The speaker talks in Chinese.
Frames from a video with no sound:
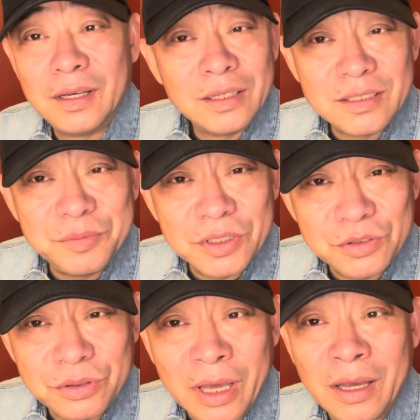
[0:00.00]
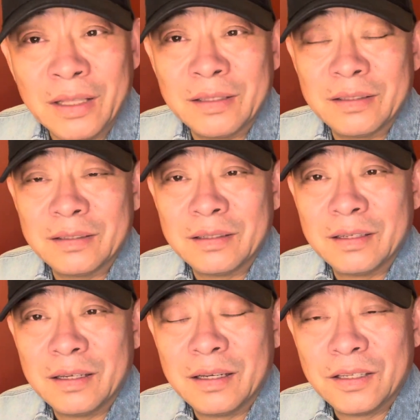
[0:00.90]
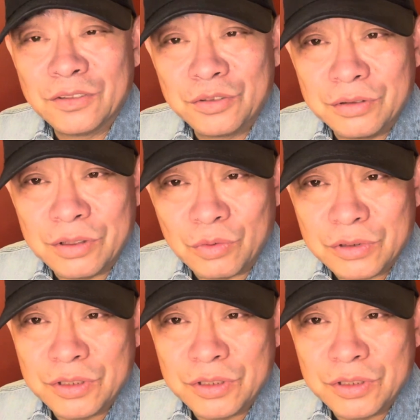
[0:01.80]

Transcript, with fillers: 习近平去延安，去红旗